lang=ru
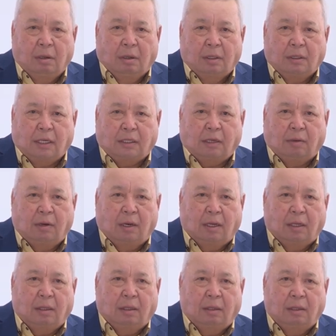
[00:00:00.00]

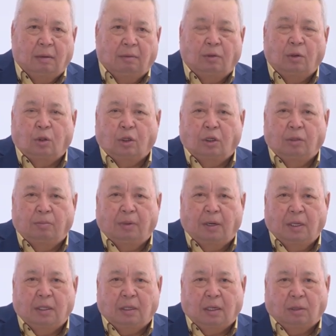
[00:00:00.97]
составляет внутреннюю
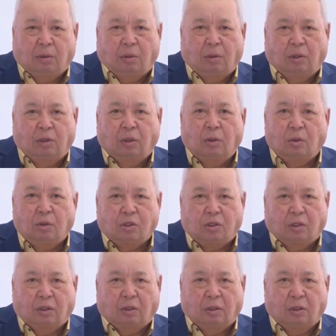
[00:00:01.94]
политику, которая
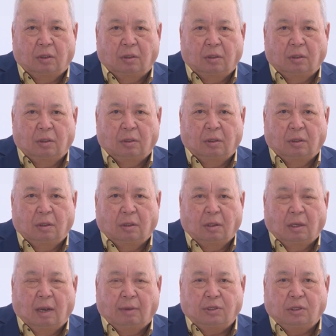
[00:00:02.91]
ненужные,
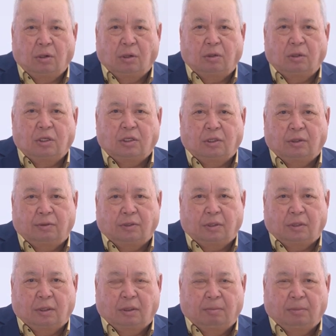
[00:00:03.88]
абсолютно
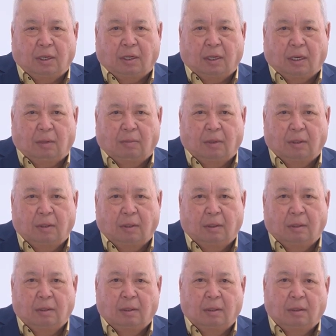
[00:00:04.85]
изжившие программы.
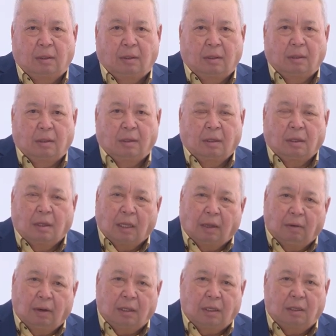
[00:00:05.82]

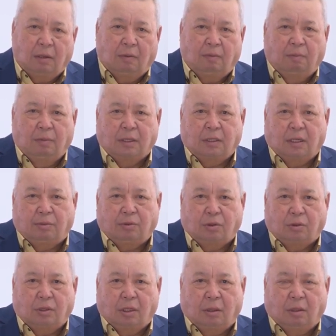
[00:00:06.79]
Давайте вместе
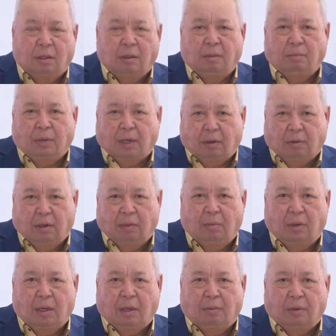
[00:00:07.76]
обсуждать,
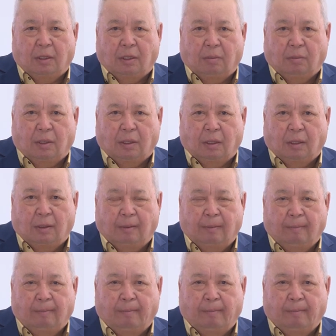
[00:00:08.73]
поговорим об этом деле.